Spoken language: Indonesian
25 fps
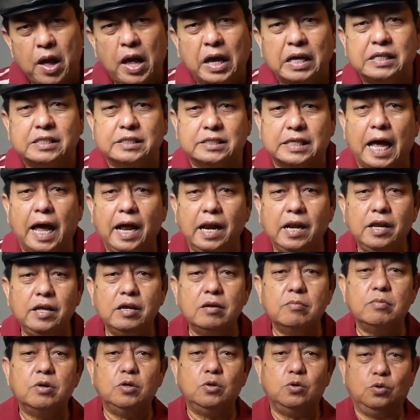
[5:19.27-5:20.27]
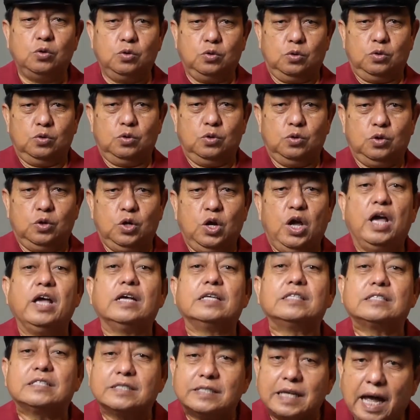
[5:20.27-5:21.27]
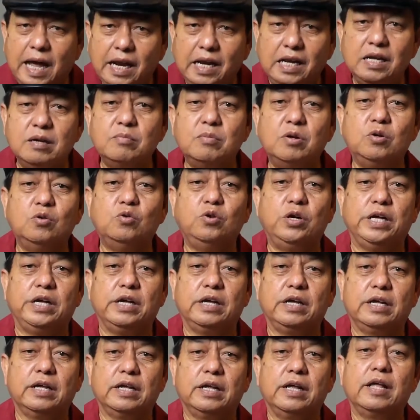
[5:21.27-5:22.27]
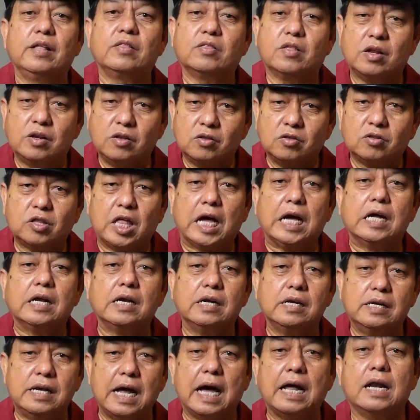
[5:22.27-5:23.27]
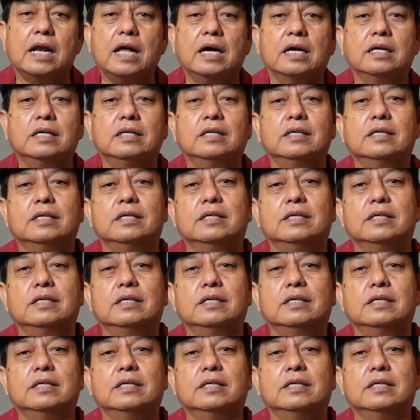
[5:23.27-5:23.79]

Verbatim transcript: Saling menuduh, saling menuding tentang dalam